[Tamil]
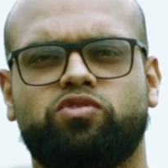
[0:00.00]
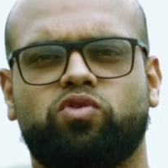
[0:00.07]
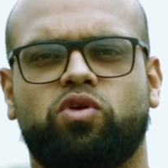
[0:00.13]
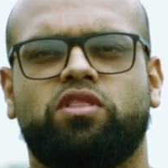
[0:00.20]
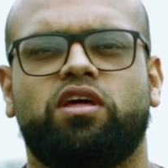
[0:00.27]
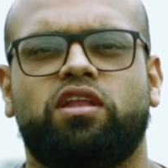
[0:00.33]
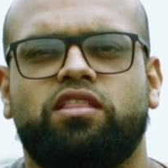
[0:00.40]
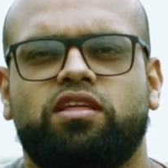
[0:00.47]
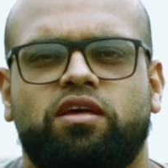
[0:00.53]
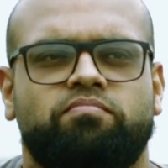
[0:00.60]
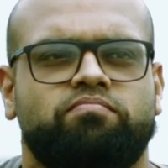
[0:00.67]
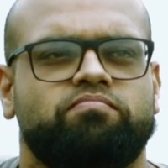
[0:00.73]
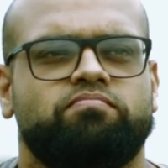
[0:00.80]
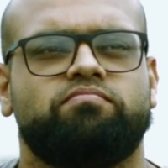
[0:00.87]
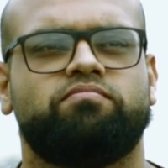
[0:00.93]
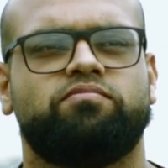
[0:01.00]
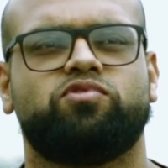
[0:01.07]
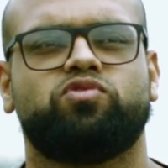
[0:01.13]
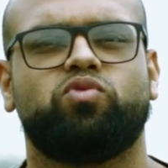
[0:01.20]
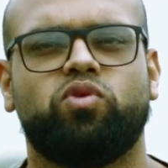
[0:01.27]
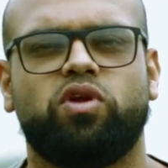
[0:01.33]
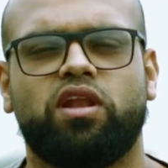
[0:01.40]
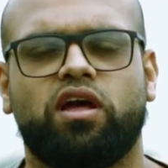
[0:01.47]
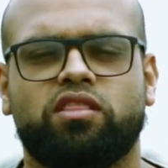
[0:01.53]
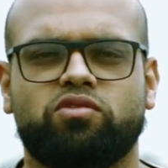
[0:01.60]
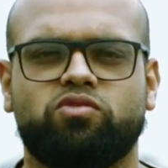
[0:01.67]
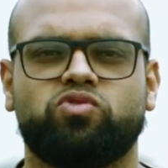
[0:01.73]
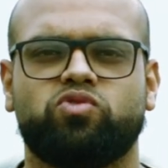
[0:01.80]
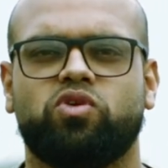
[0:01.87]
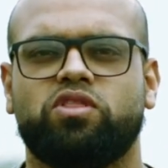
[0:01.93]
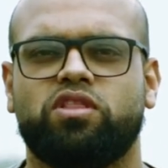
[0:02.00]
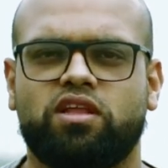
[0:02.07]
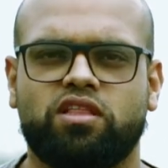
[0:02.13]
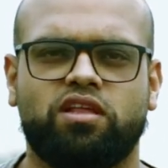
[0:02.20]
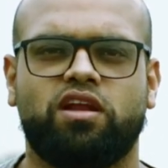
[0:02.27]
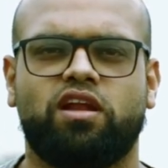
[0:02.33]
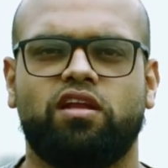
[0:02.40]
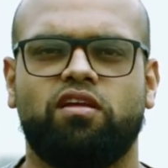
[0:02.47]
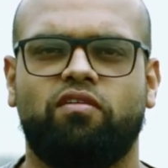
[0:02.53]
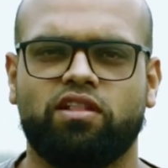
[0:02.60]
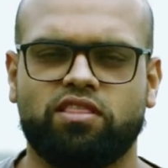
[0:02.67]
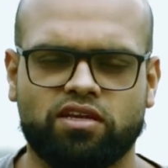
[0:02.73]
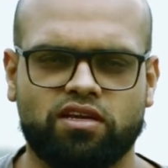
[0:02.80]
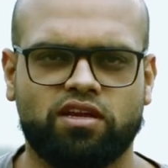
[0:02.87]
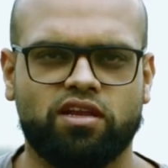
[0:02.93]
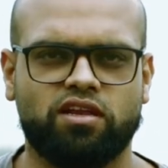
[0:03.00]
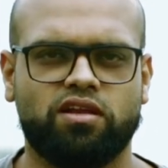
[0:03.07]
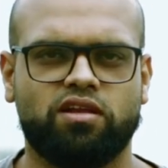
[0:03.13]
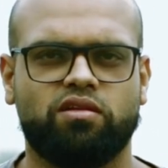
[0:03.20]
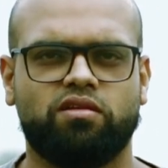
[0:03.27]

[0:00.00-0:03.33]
சுதந்திர தினம் ஸோ எல்லாத்துக்கும் சுதந்திர தின நல்வாழ்த்துக்கள்